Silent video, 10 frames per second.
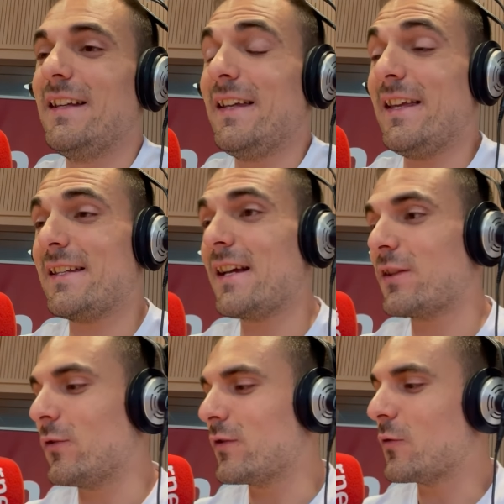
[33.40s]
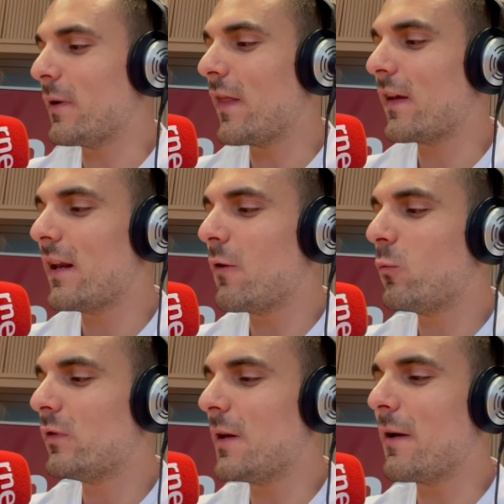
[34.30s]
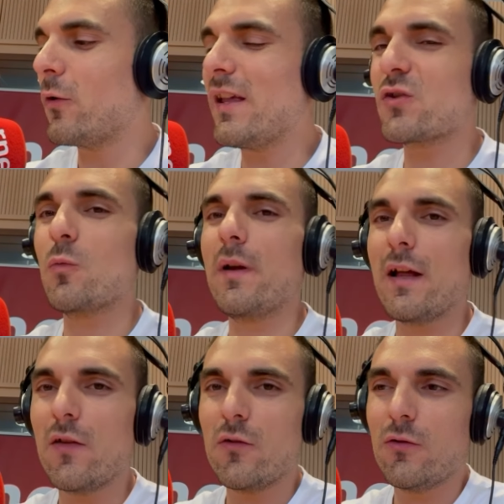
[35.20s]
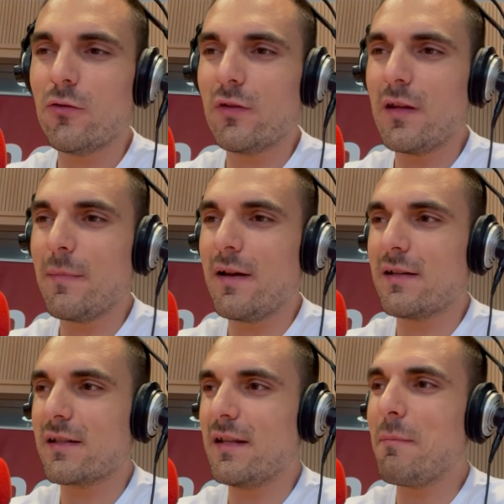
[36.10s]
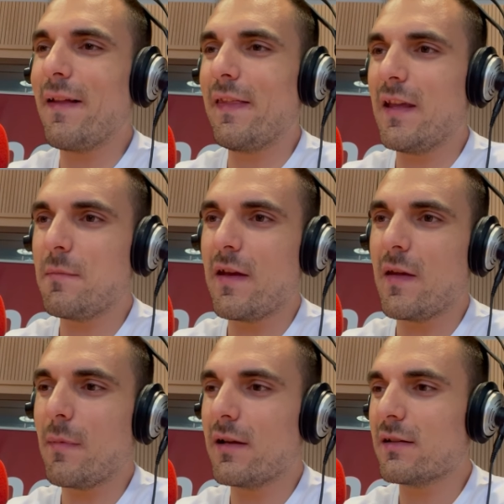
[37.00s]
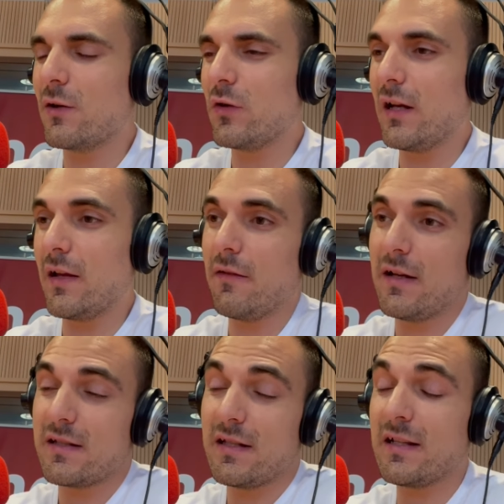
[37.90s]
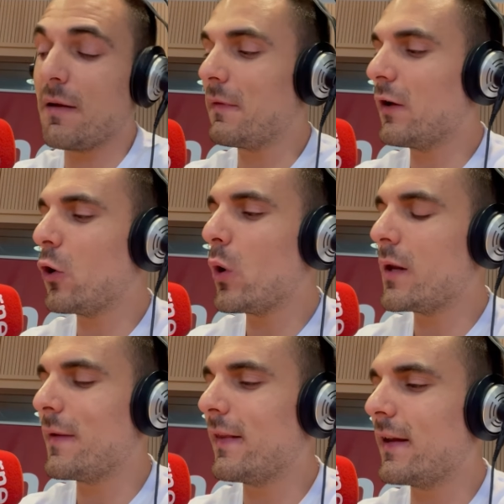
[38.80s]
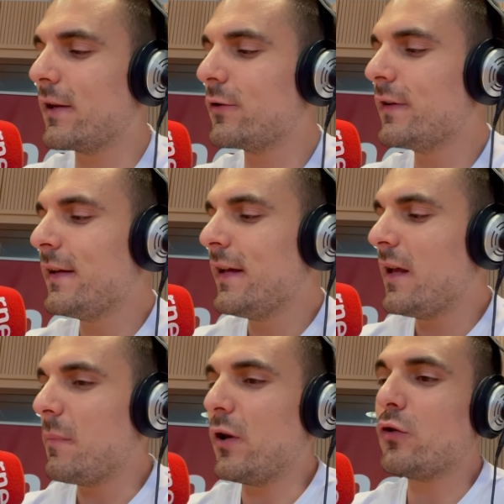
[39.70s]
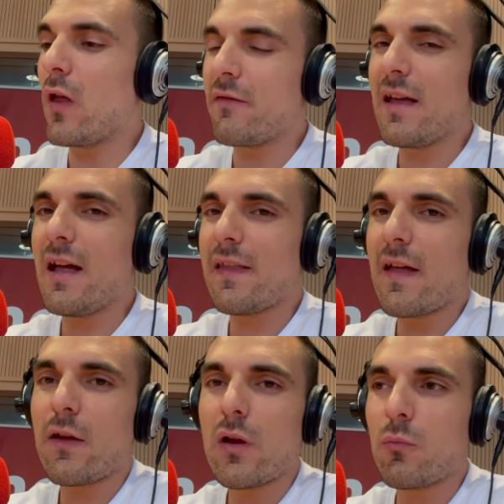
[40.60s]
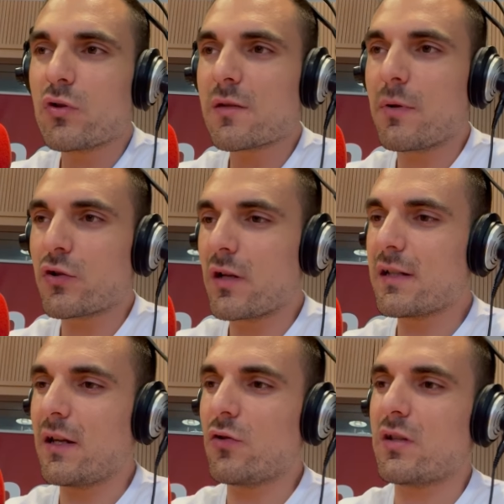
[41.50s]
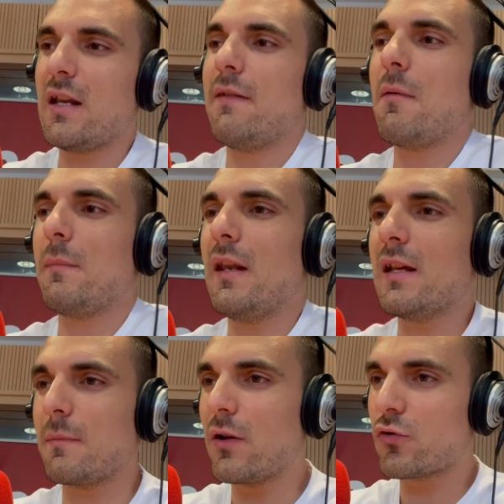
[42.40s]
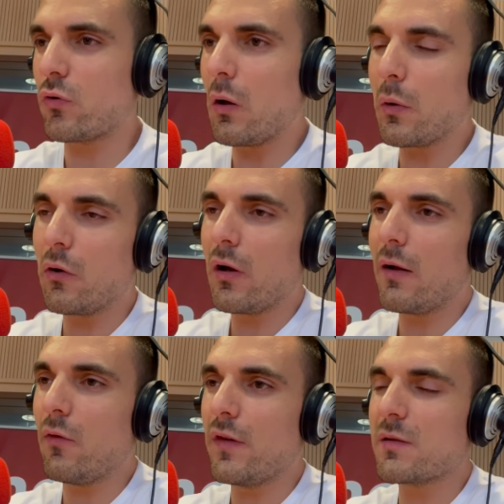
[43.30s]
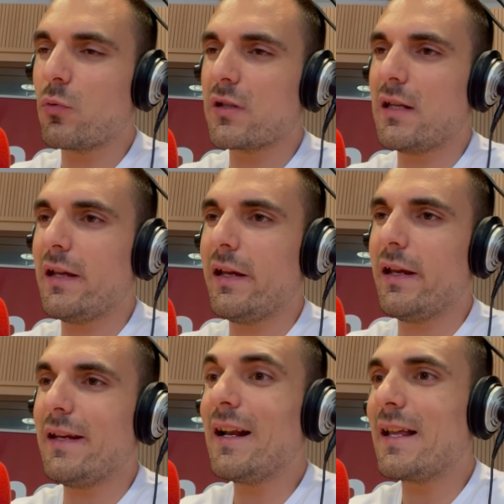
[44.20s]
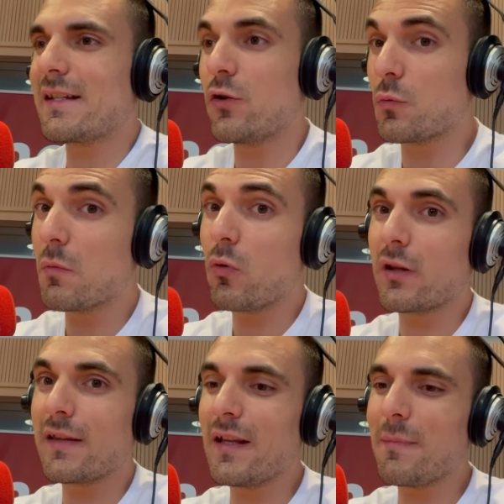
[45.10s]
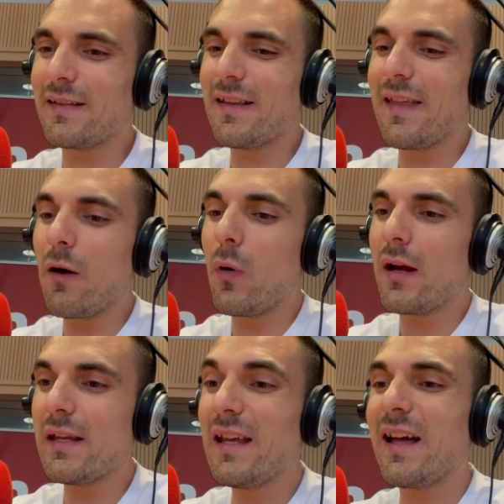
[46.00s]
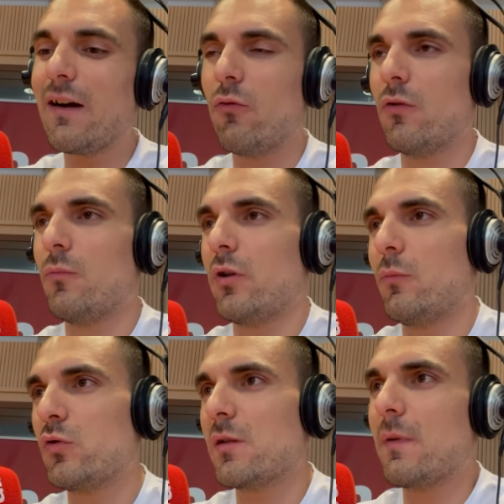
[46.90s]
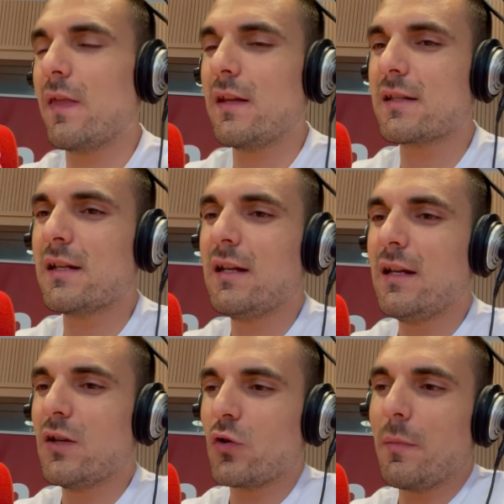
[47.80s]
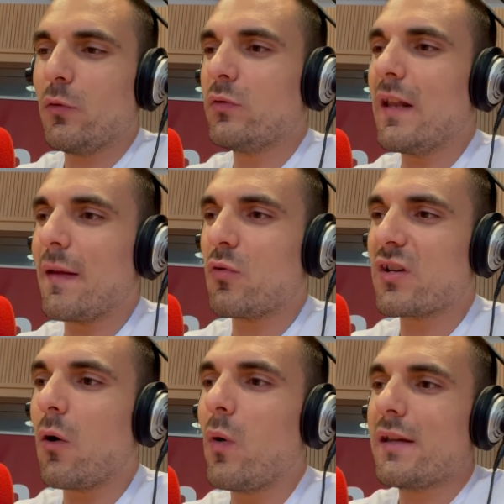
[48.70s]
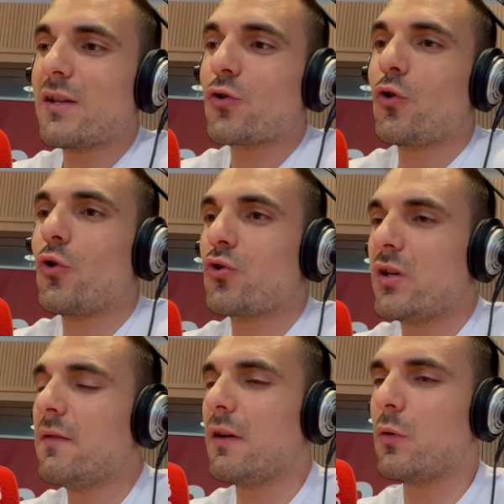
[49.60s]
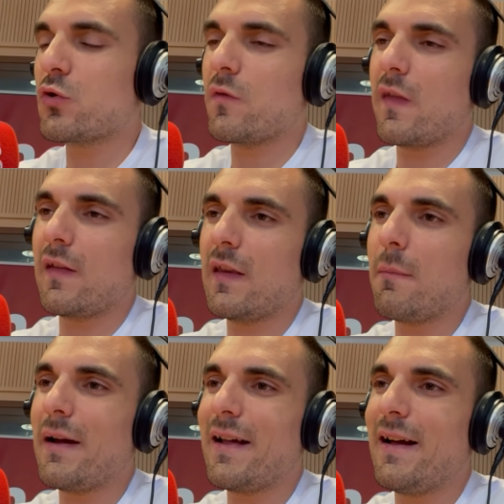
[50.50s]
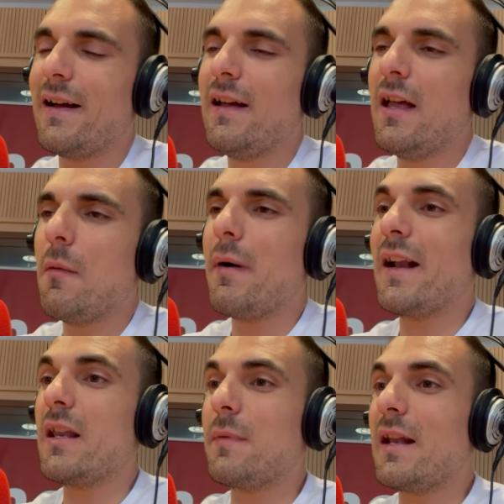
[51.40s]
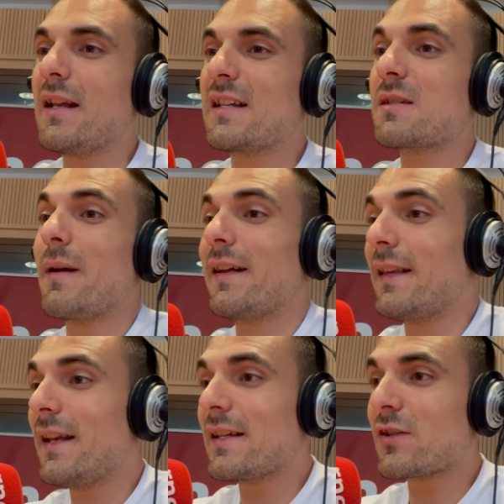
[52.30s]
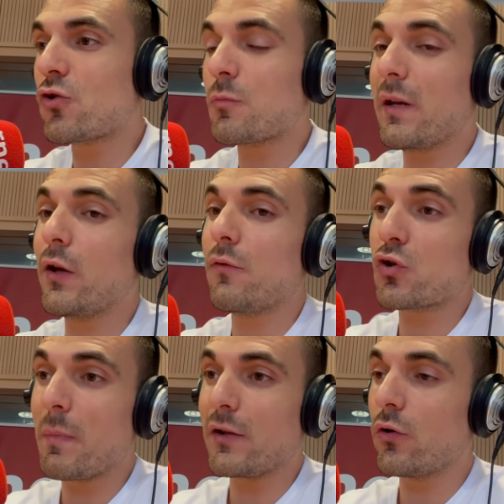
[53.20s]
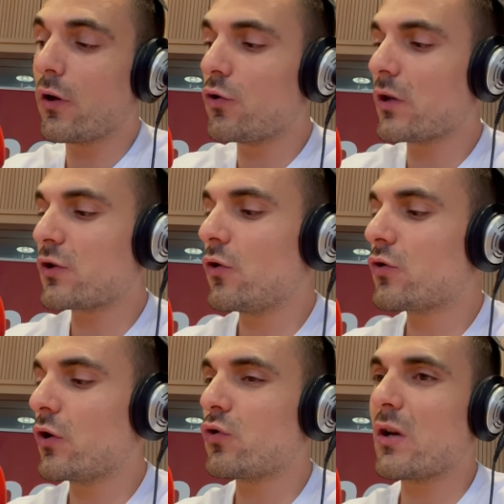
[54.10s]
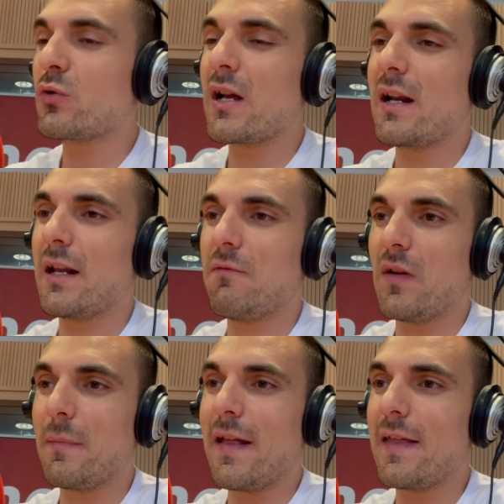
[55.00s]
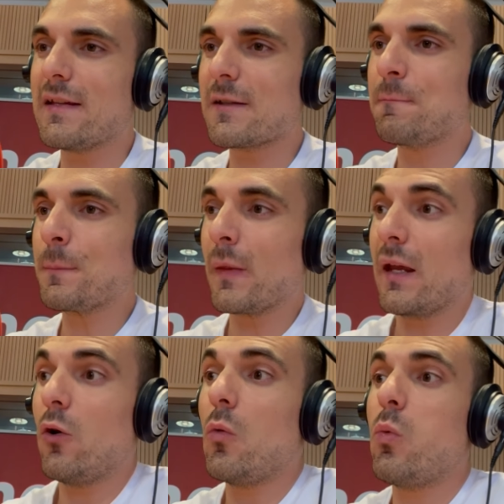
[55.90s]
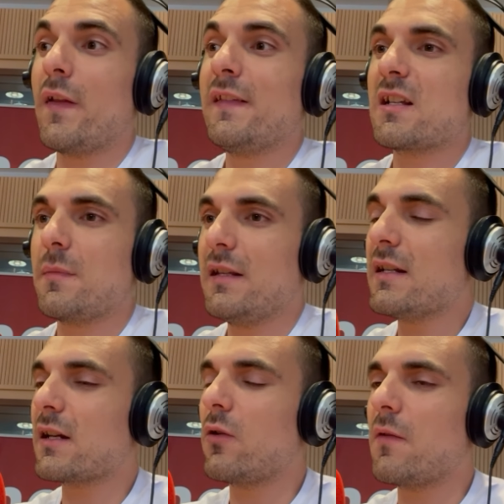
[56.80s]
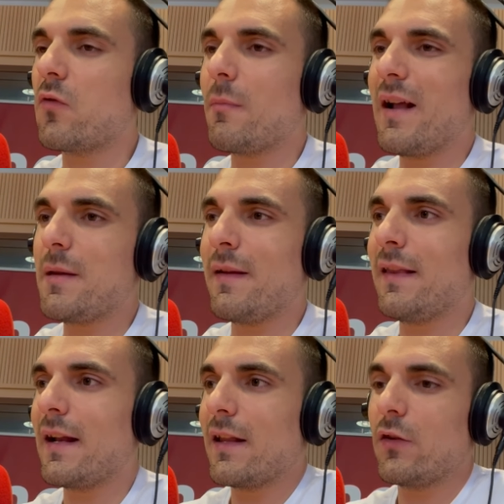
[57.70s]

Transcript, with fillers: Exacto, esto parece que era un tema no ya superado con temas de pandemia y demás, que no tienen que ver estrictamente con lo alimentario, pero todavía a día de hoy hay muchas personas que no se lavan bien las manos con agua y con jabón después de ir al aseo. Es muy importante el matiz de agua y jabón, porque muchas veces solamente utilizamos agua y eso no sirve, no es suficiente para, para eliminar esas bacterias, esos microbios patógenos que son los que nos causan enfermedades que luego pueden transmitirse ¿no? de forma alimentaria.